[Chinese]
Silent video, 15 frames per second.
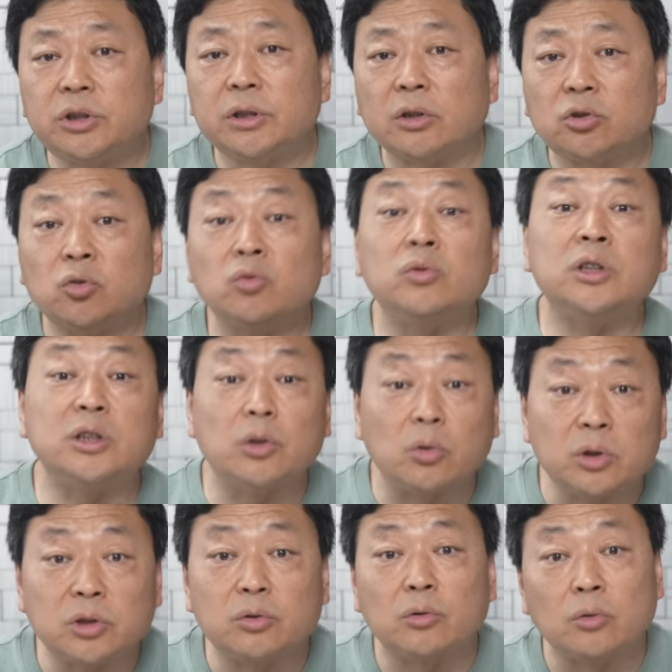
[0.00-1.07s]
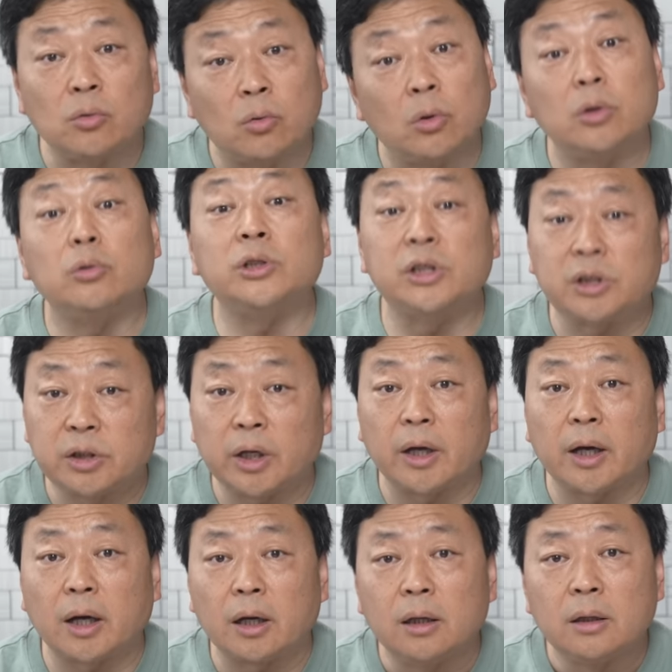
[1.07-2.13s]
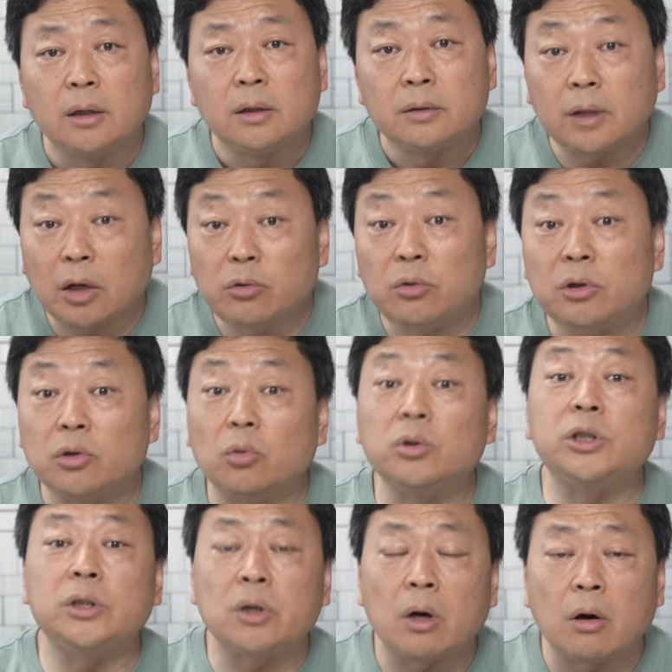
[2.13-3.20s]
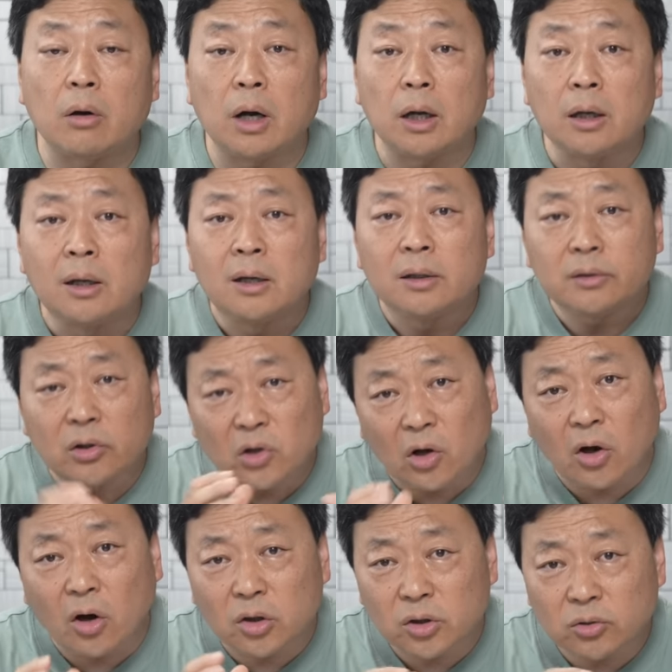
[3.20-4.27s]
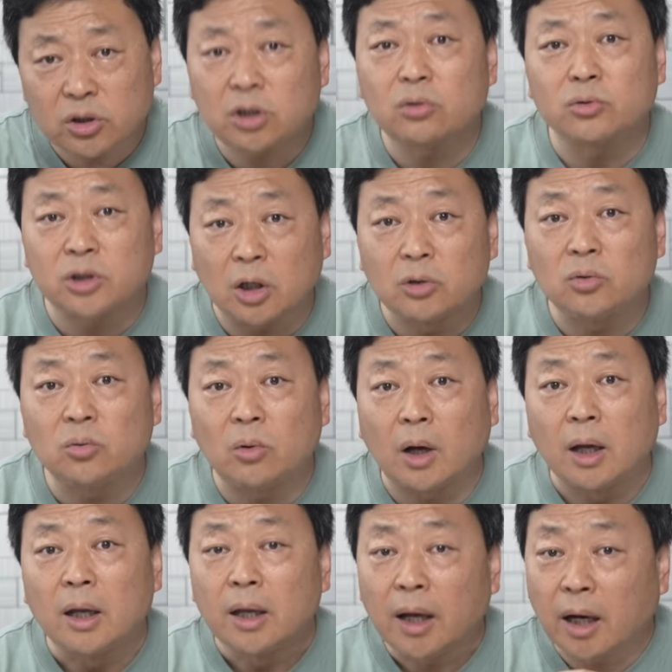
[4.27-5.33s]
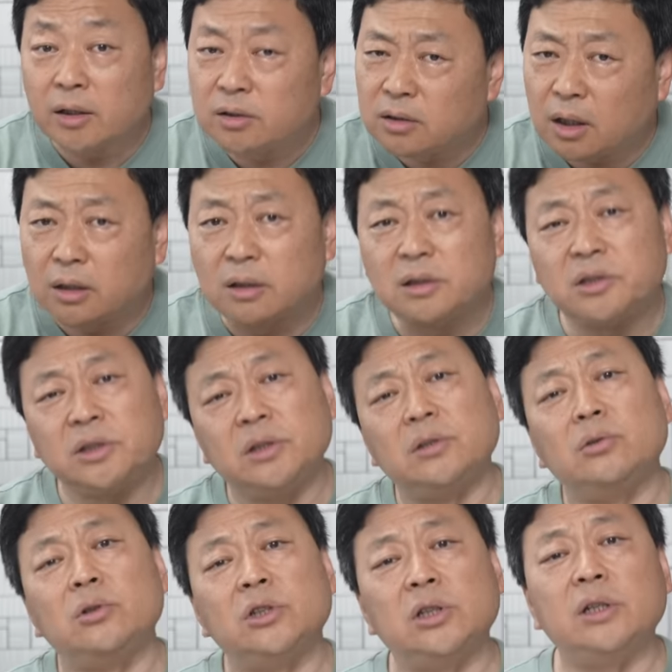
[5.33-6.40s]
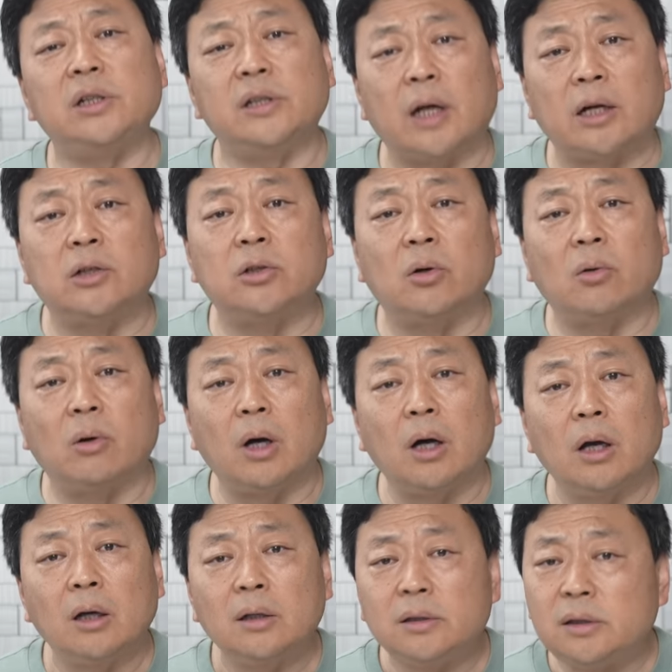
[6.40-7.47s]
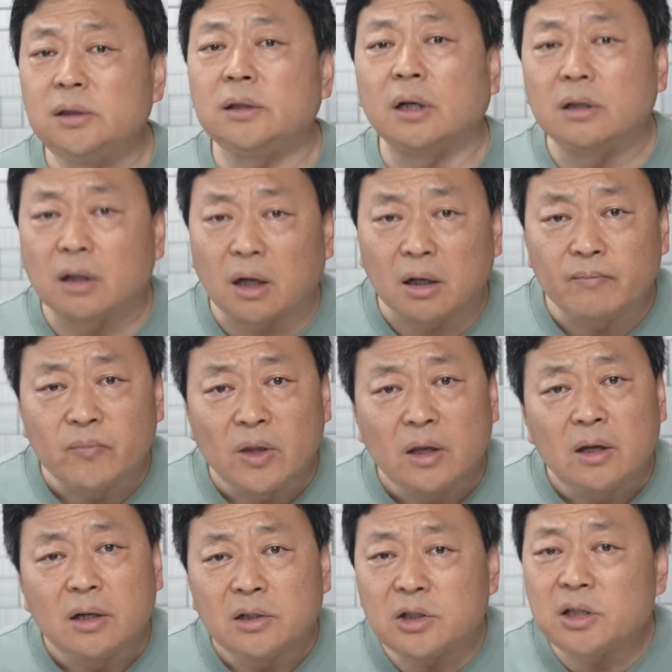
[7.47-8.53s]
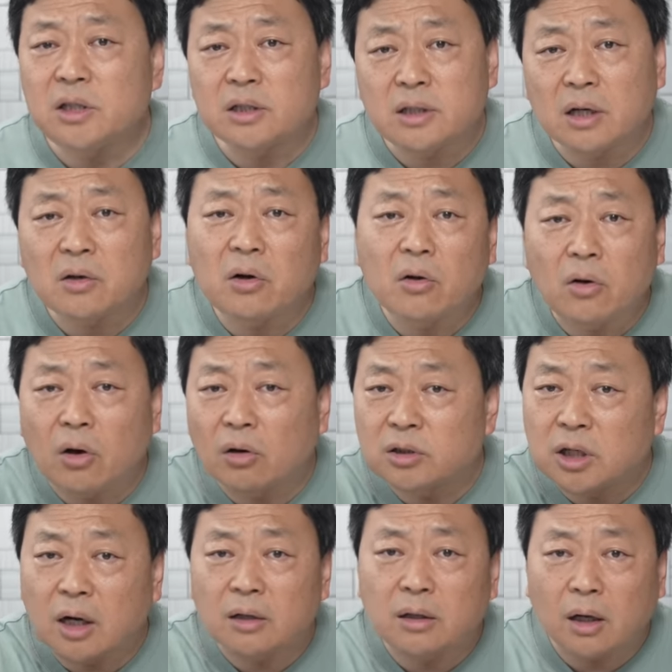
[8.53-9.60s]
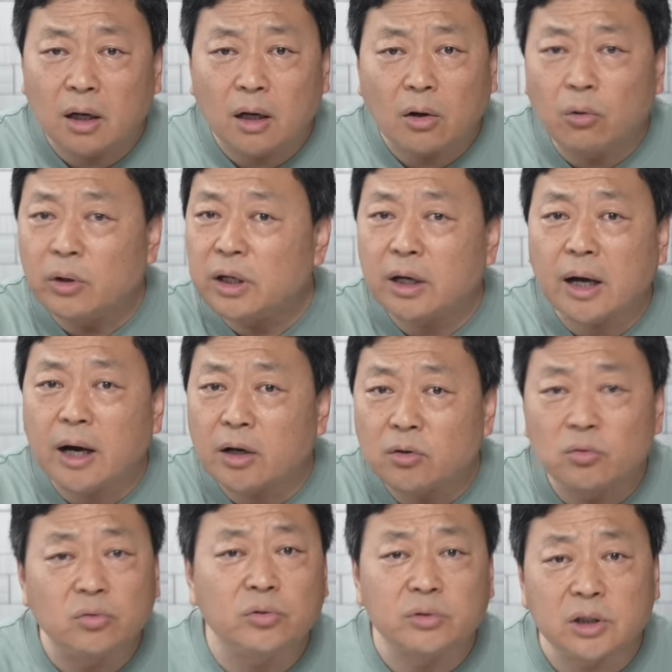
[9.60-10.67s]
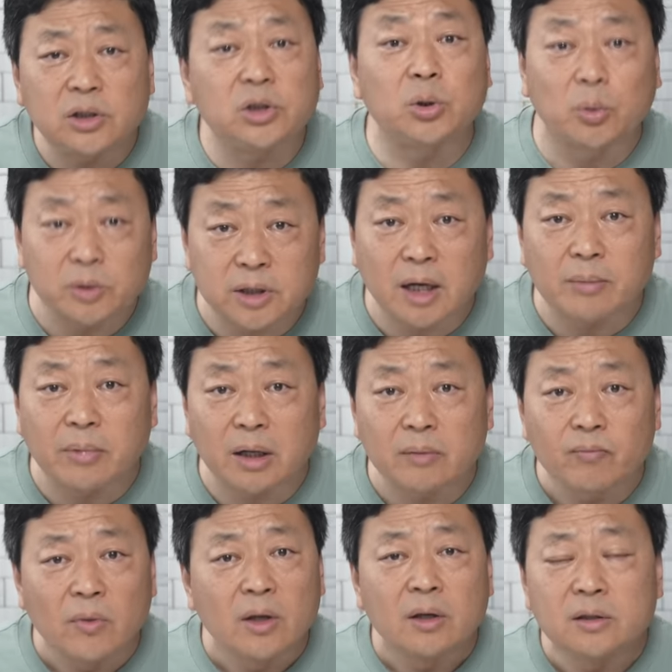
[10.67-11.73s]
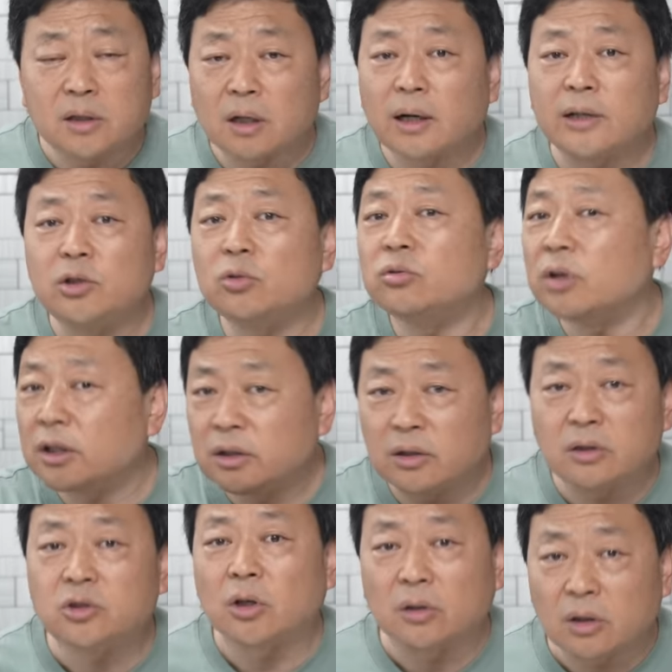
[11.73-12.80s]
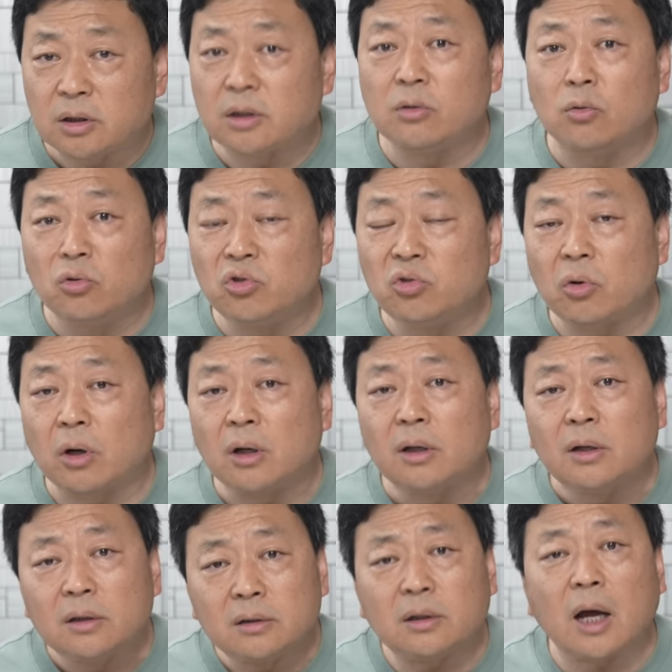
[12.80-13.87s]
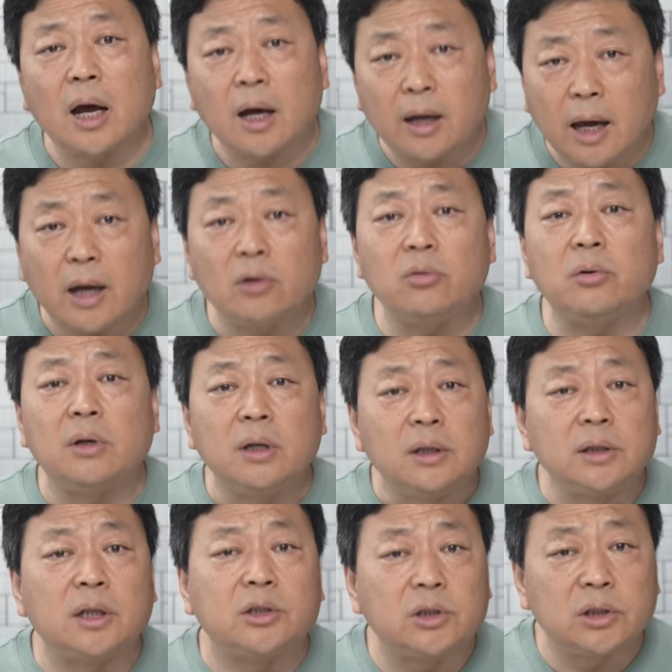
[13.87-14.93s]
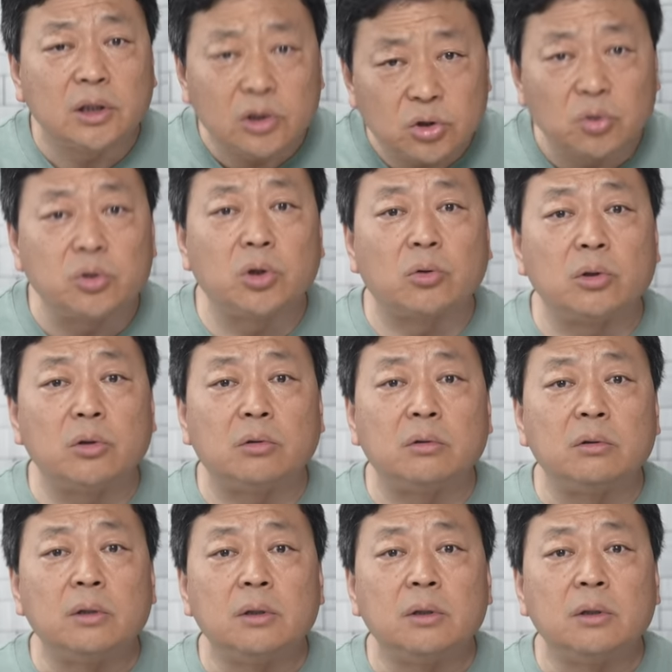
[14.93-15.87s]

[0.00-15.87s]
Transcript: 像中石油这种国有企业啊，待遇尤其好啊。但是好到这种程度啊，还是让人心心里难受啊！你想想，这些在高考场上啊挥汗如雨的韭菜们，将来就算是能找到一个工作，大概率也是一个九九六，